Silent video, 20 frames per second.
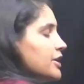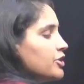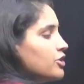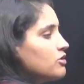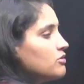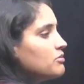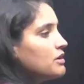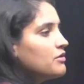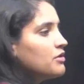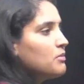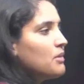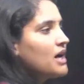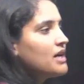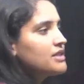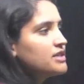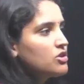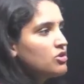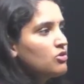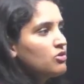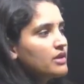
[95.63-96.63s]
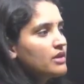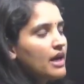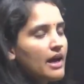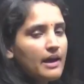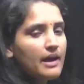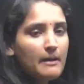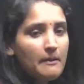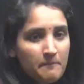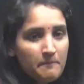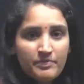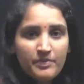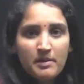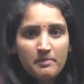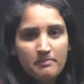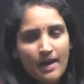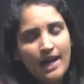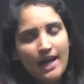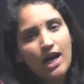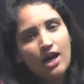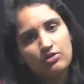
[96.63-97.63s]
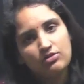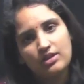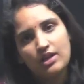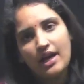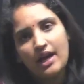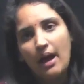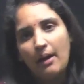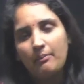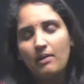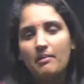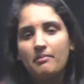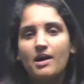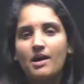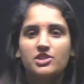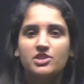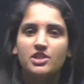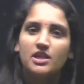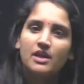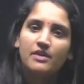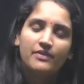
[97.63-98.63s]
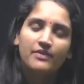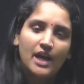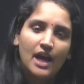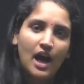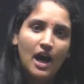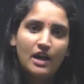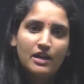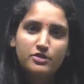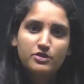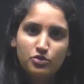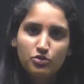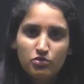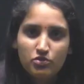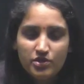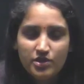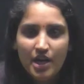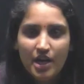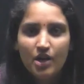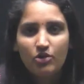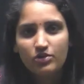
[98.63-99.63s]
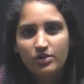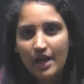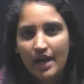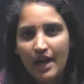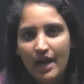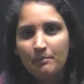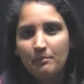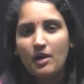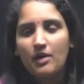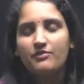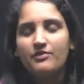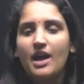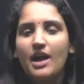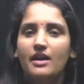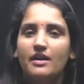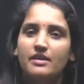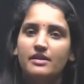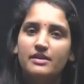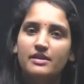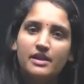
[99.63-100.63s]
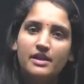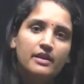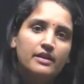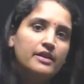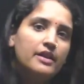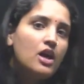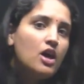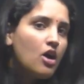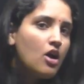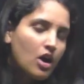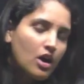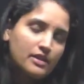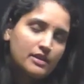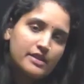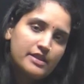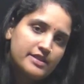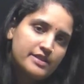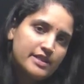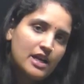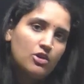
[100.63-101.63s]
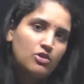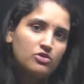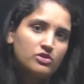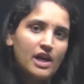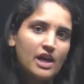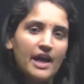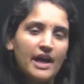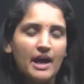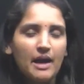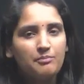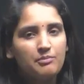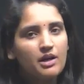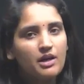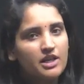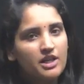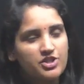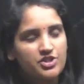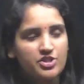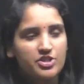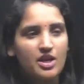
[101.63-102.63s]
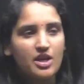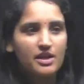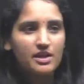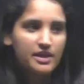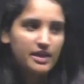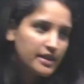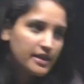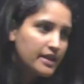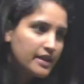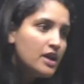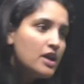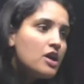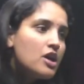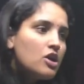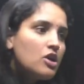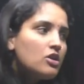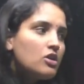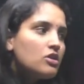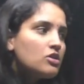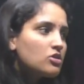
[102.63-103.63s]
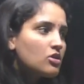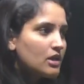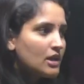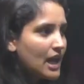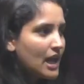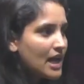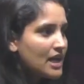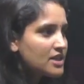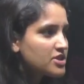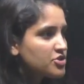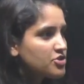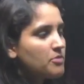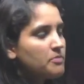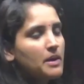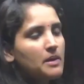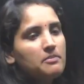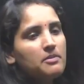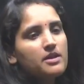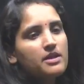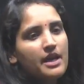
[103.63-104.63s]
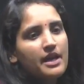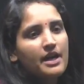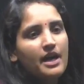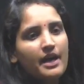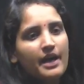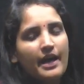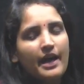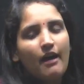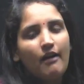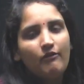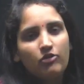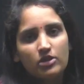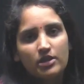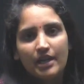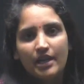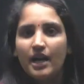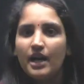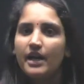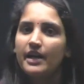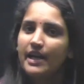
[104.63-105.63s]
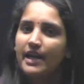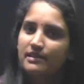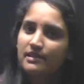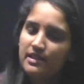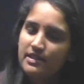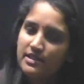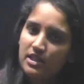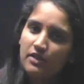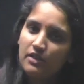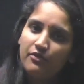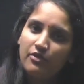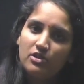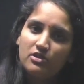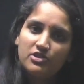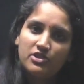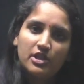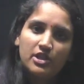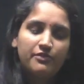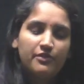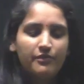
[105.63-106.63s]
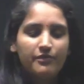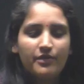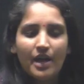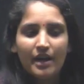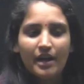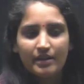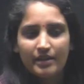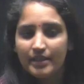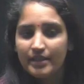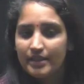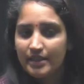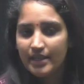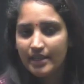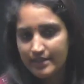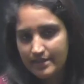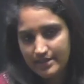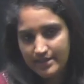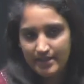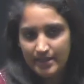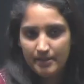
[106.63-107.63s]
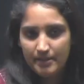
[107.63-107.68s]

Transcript: में विभाजित होता है पहला होता है आपका भाषा का विकास दूसरा होता है आपका व्याकरण खंड और तीसरा होता है आपका रचना खंड तो लास्ट जो पेपर देखा गया वो देखा गया था सिर्फ और सिर्फ व्याकरण खंड से